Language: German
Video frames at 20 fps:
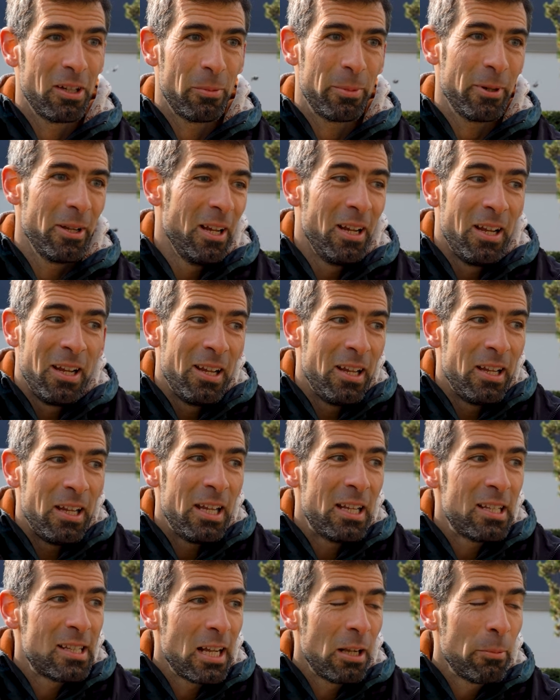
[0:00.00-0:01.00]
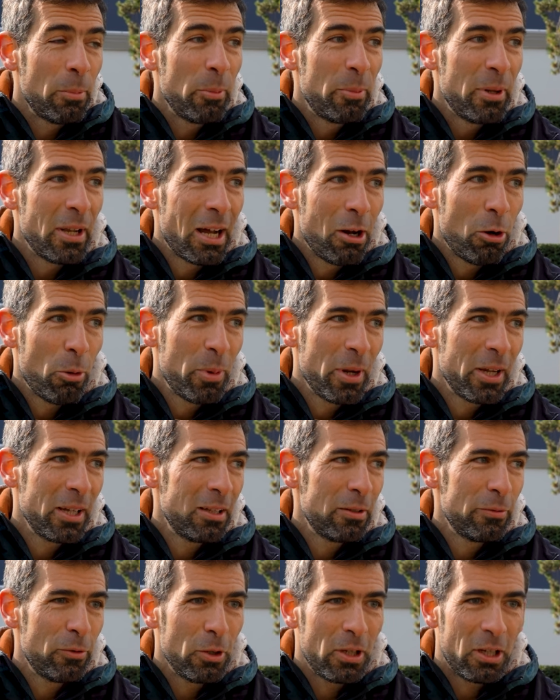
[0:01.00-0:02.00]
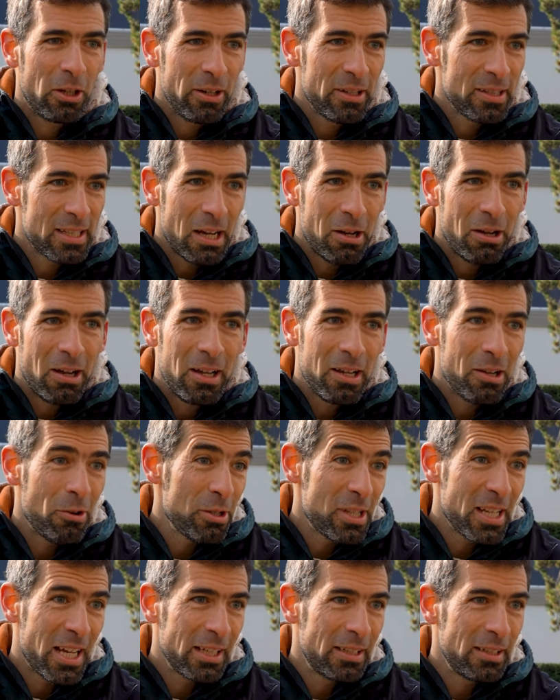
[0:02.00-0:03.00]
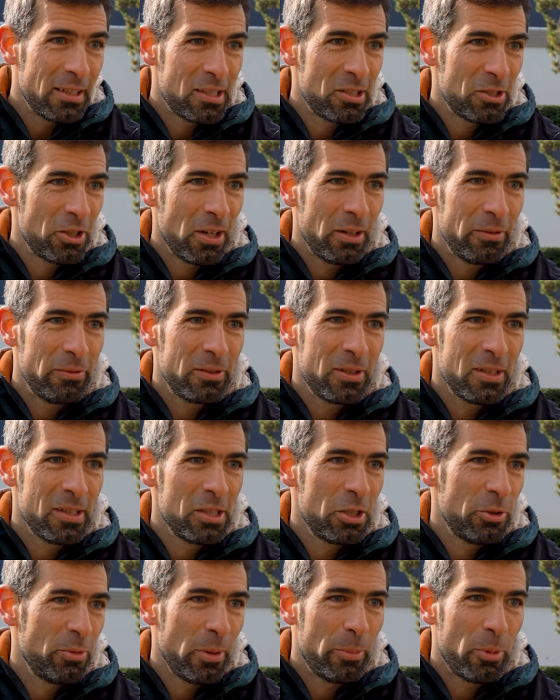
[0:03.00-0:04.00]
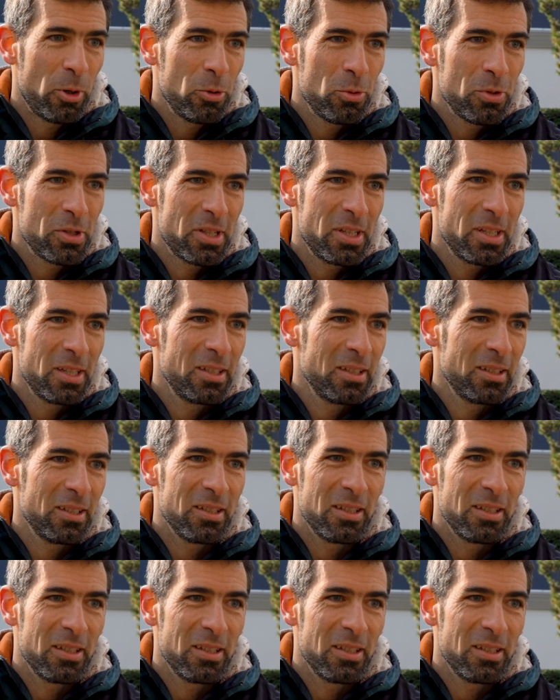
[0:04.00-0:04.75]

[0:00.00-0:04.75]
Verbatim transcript: Aber ich selber bin auch abhängig davon. Ich habe auch ein eigenes Geschäft. Das ist Webhosting.